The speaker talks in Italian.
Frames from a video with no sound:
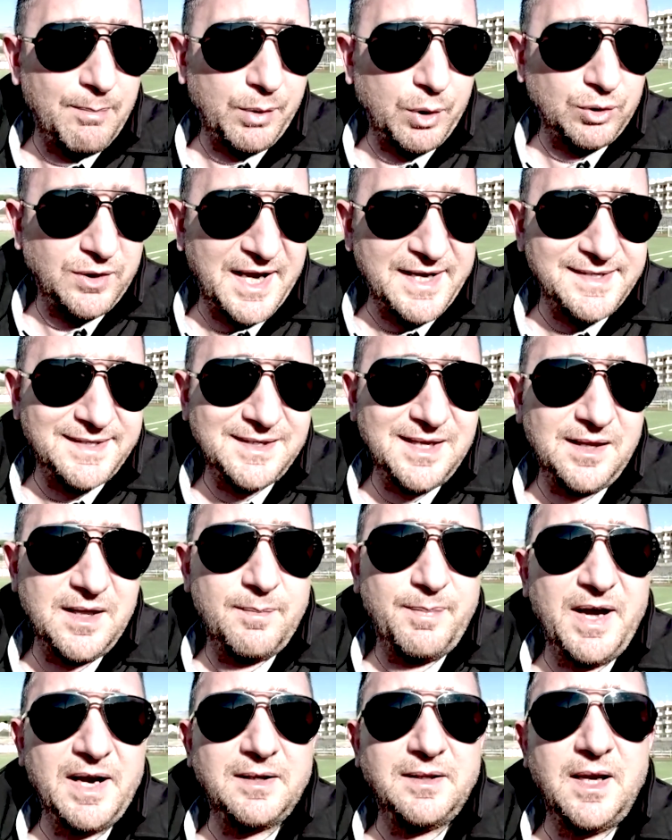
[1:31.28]
protesta
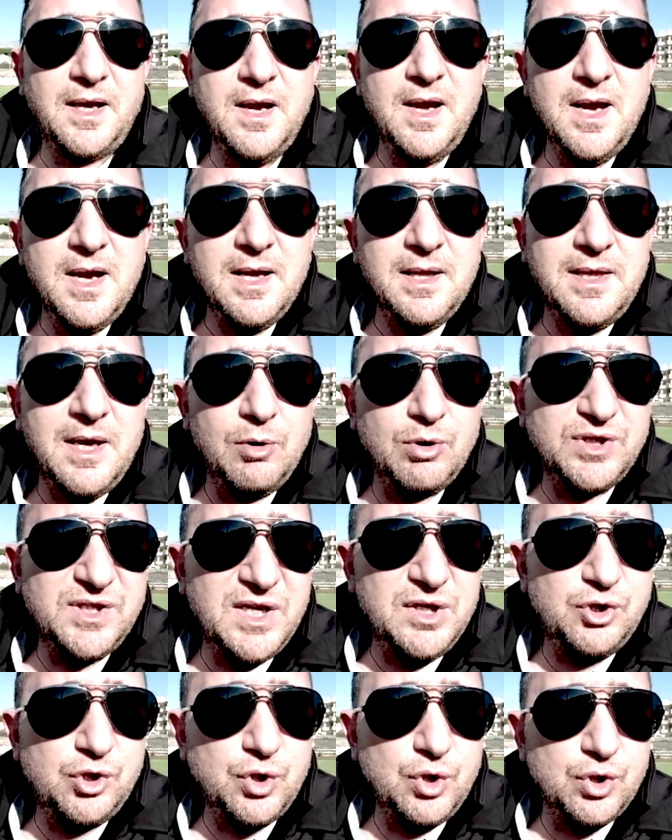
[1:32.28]
da parte dello
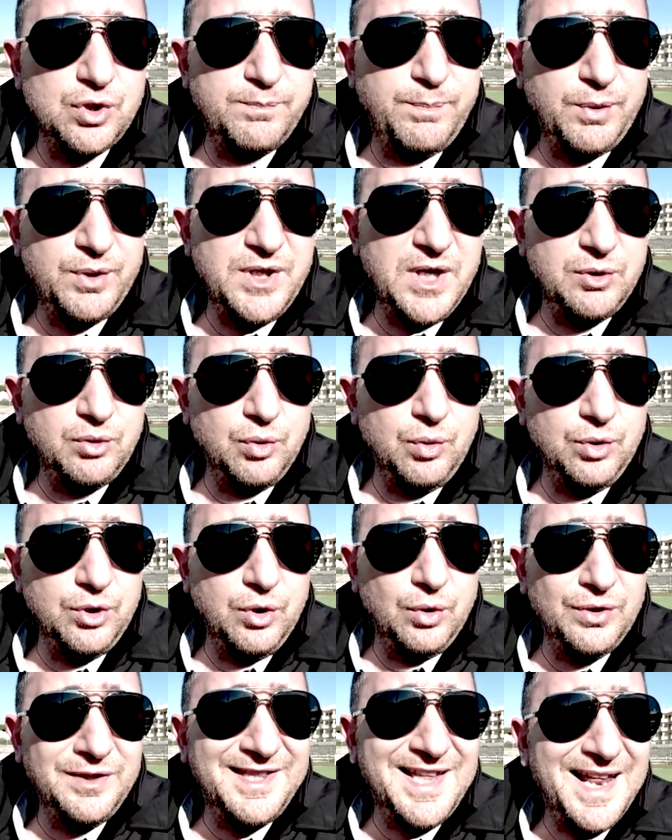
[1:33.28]
stesso
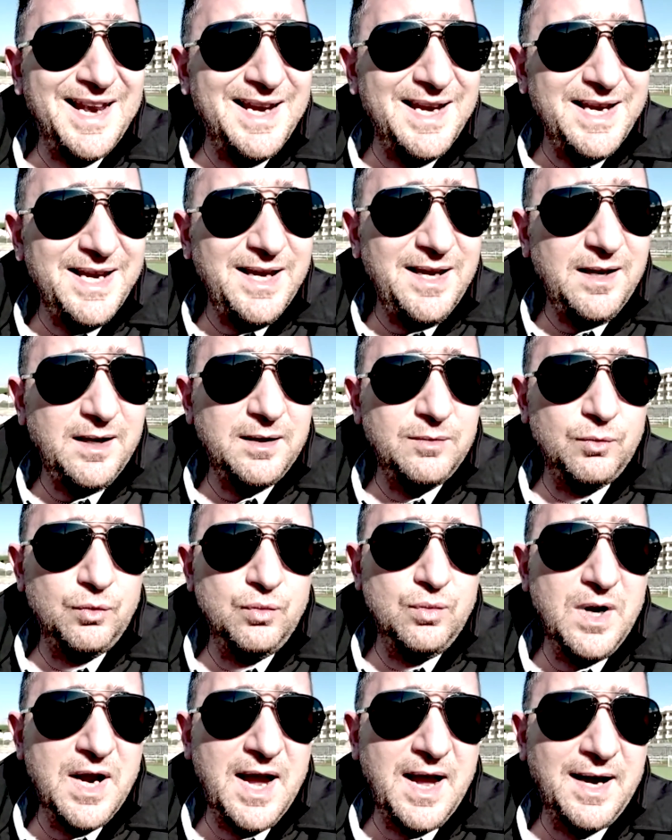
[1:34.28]
spogliatoio. Da lì
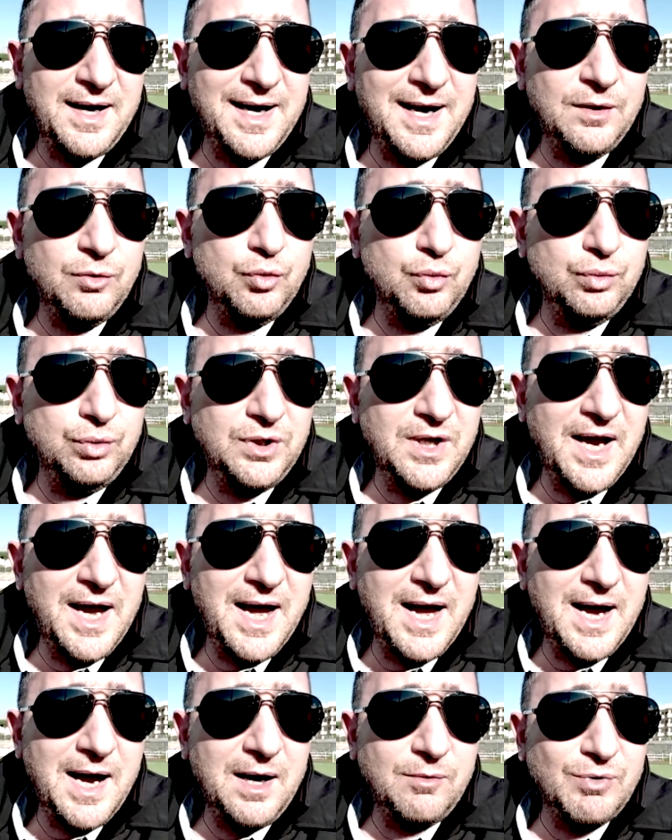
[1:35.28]
una
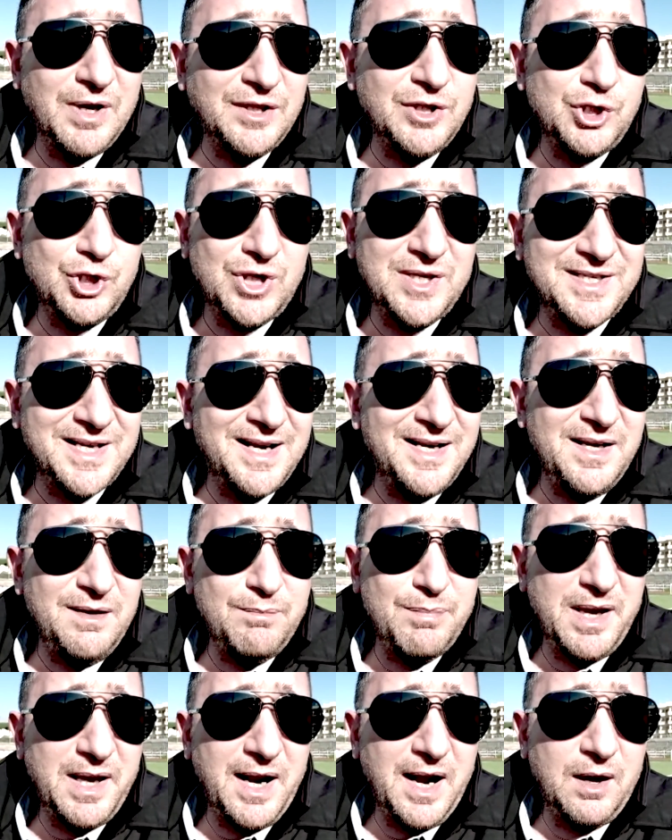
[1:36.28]
caduta, una discesa
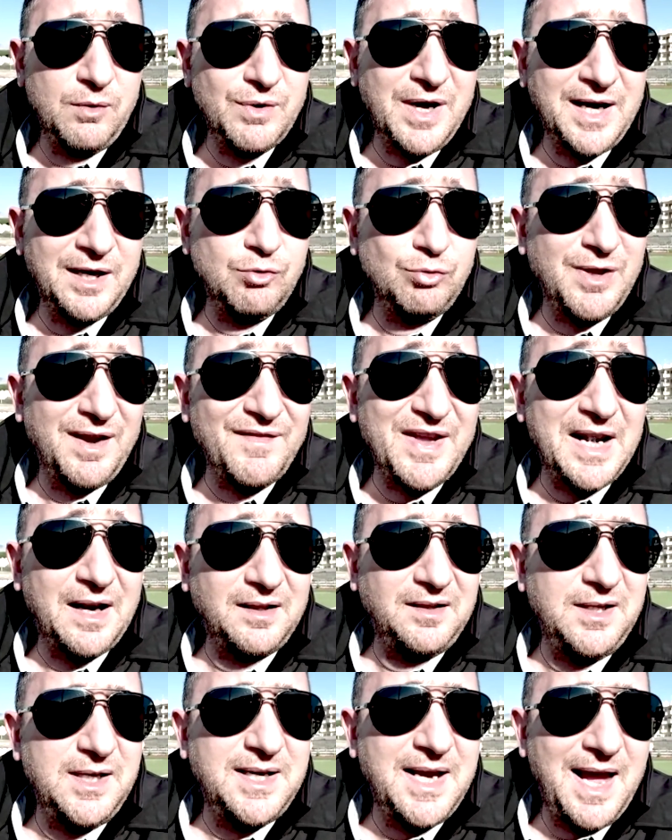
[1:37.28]
libera, una una caduta
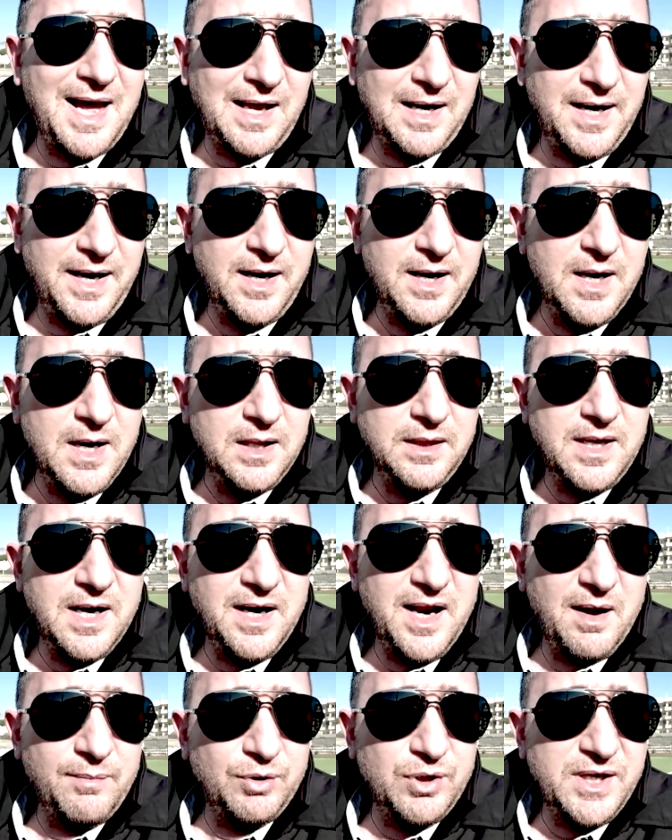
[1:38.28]
verticale
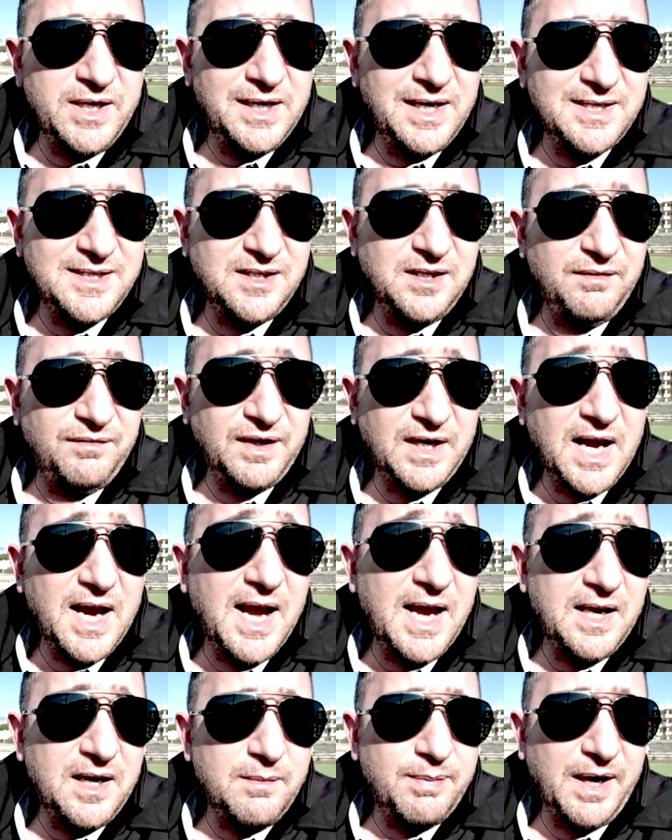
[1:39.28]
del Napoli in classifica
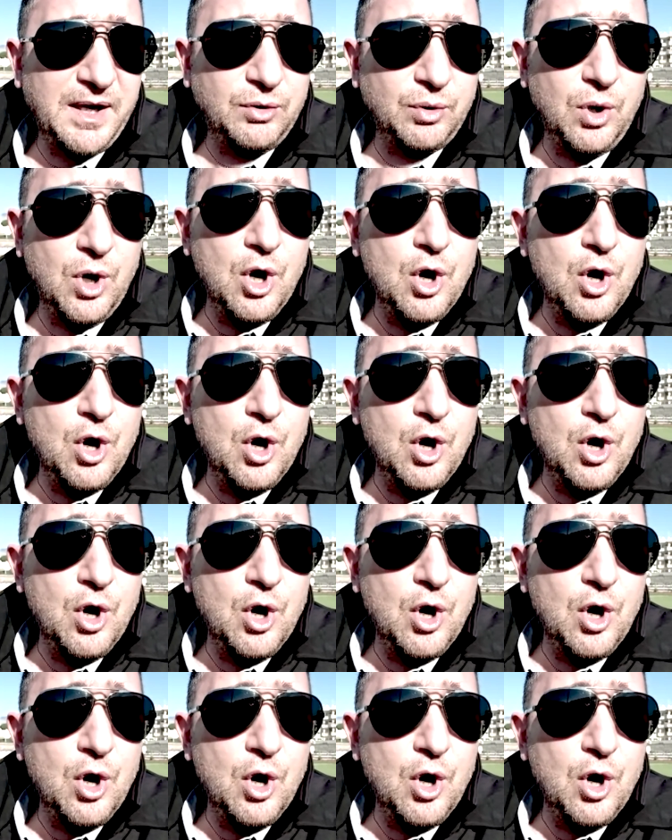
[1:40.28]
e ripeto,